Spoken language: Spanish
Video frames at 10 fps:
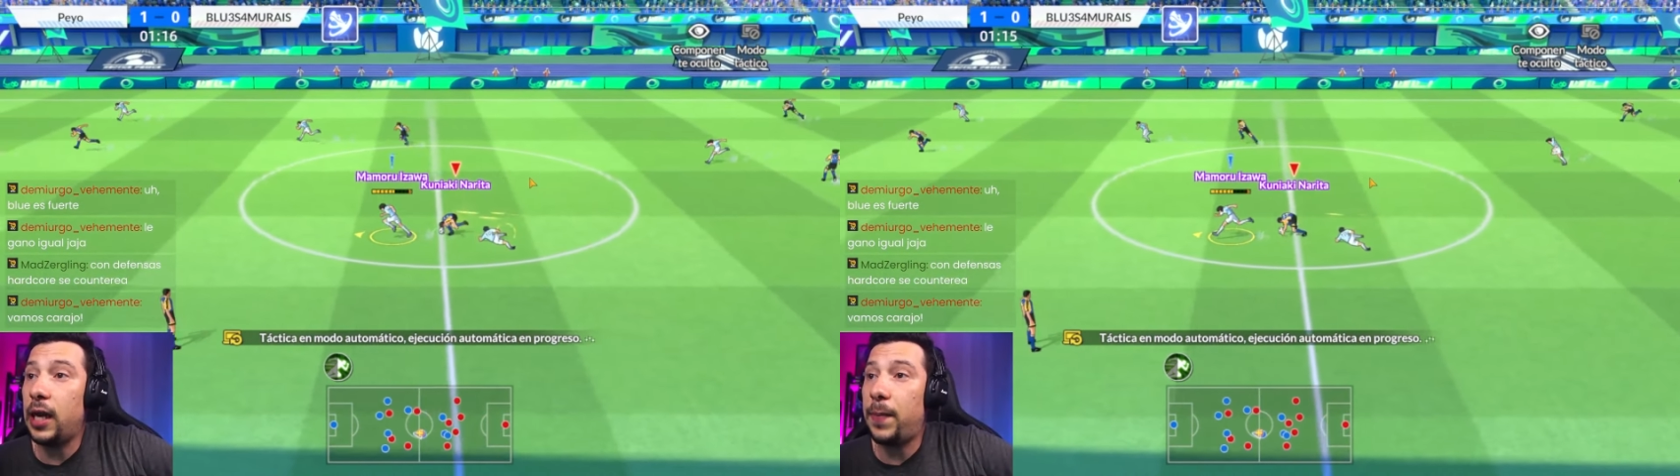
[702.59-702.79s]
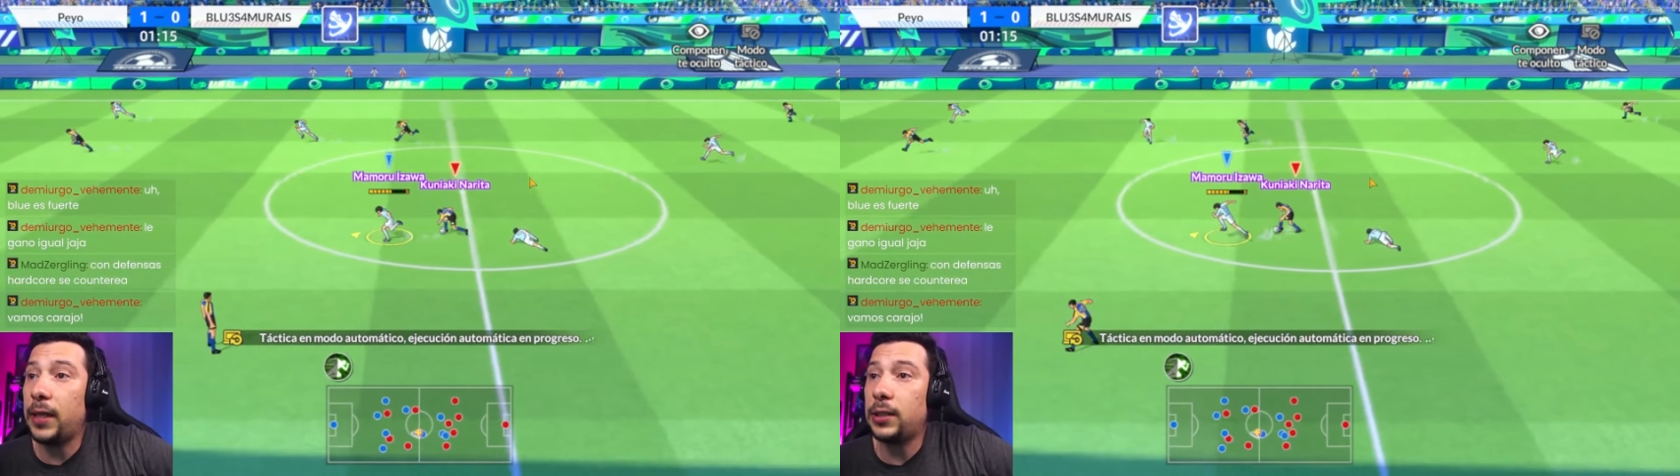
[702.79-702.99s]
la
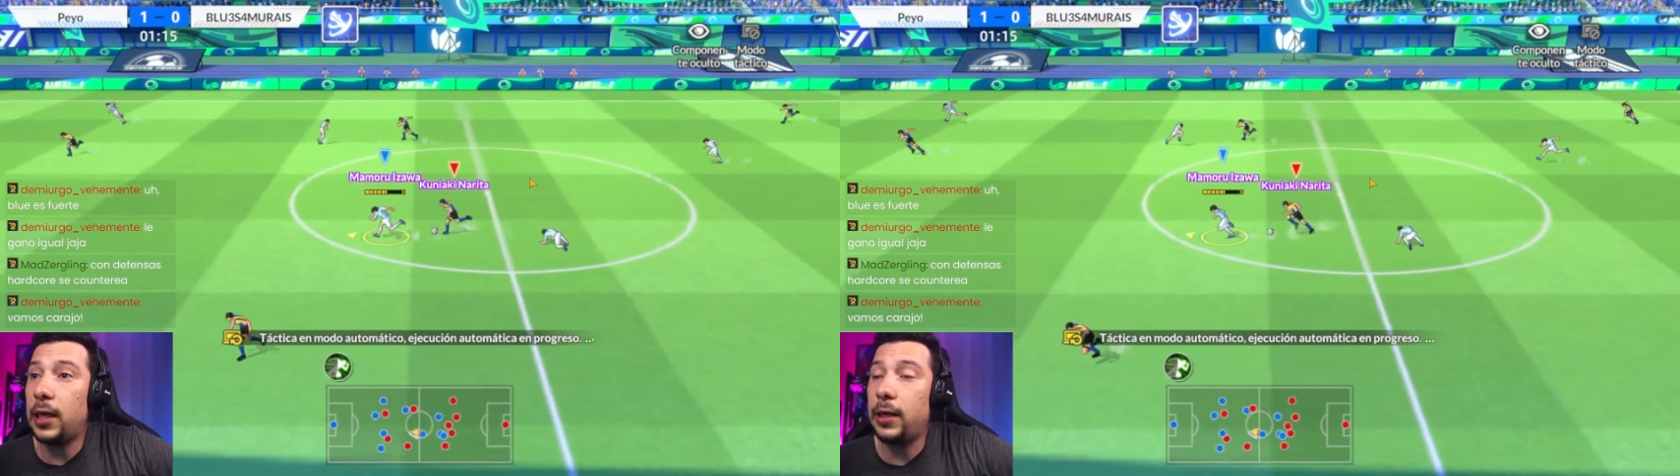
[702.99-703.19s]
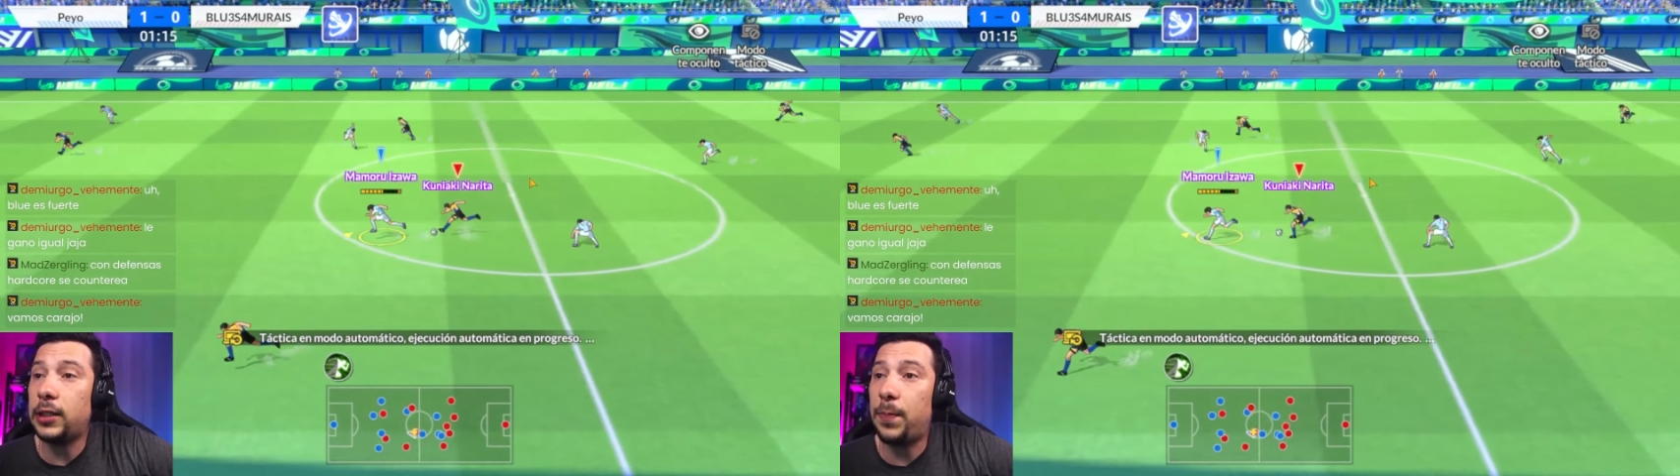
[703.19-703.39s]
pasa,
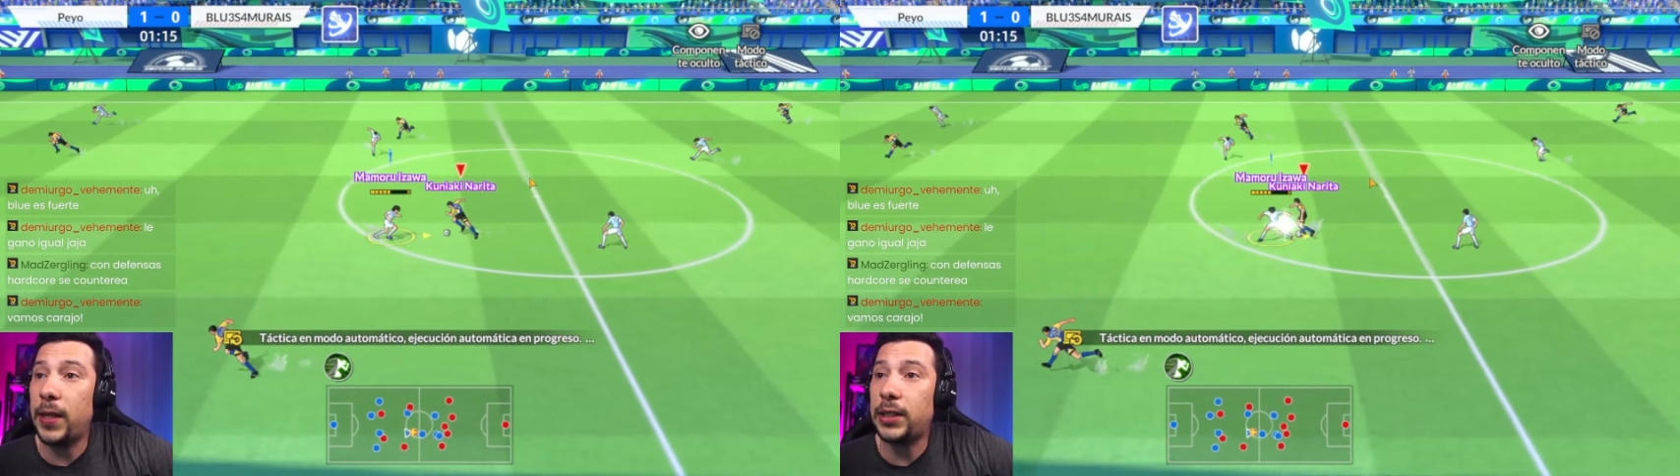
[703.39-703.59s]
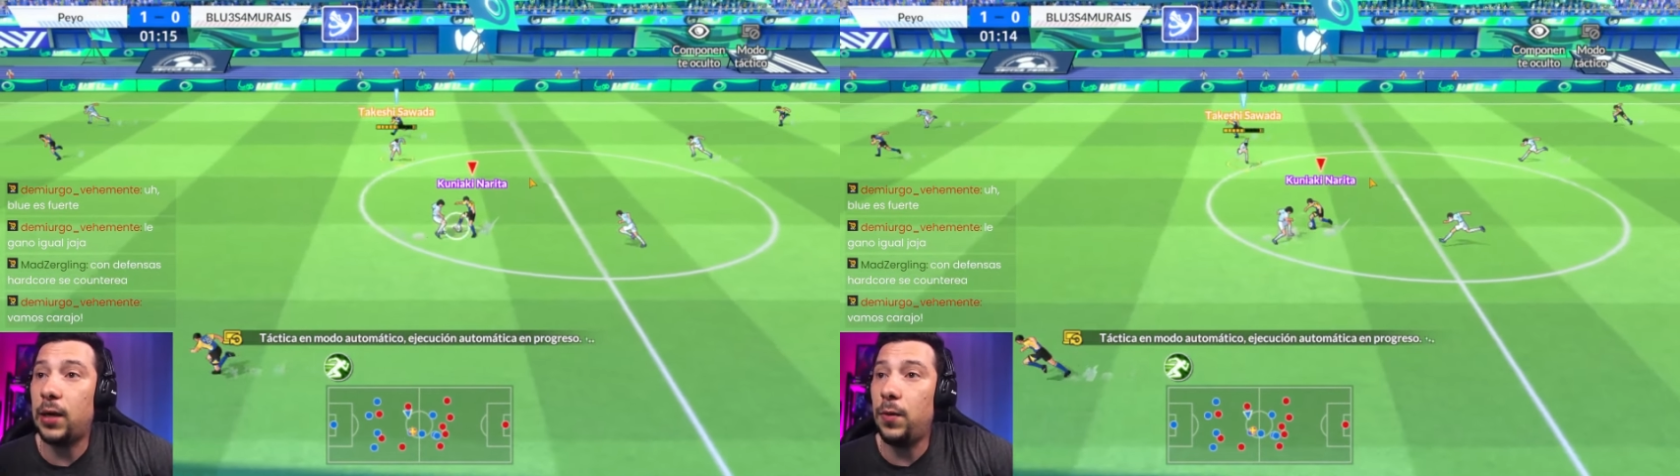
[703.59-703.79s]
se
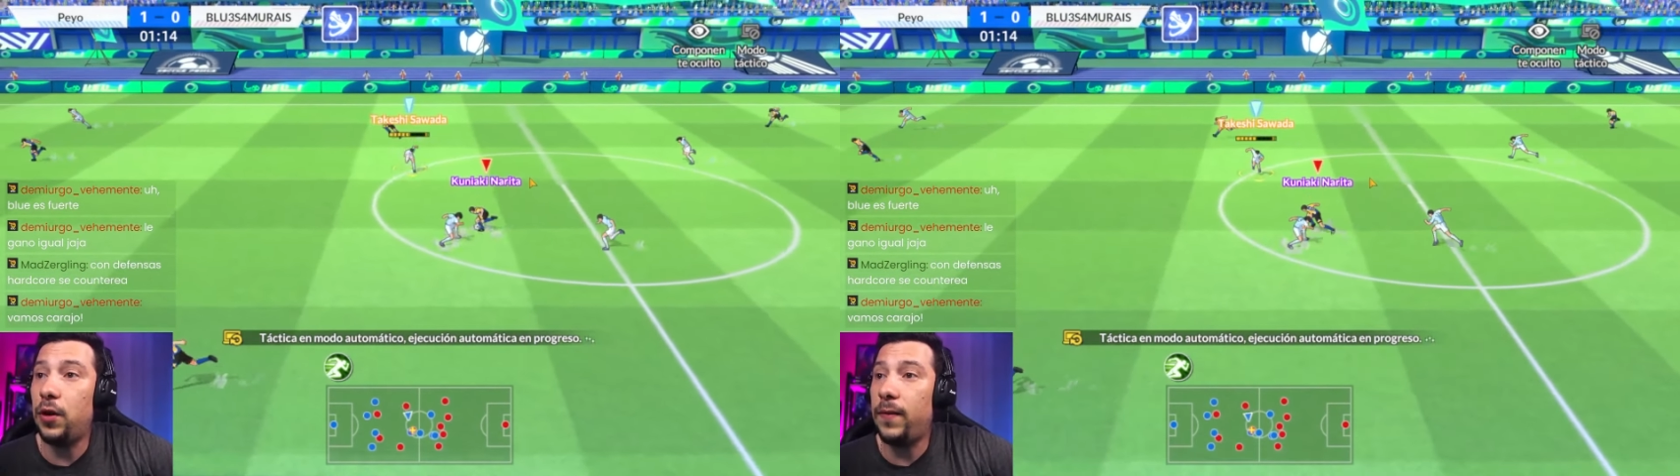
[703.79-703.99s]
pasa uno.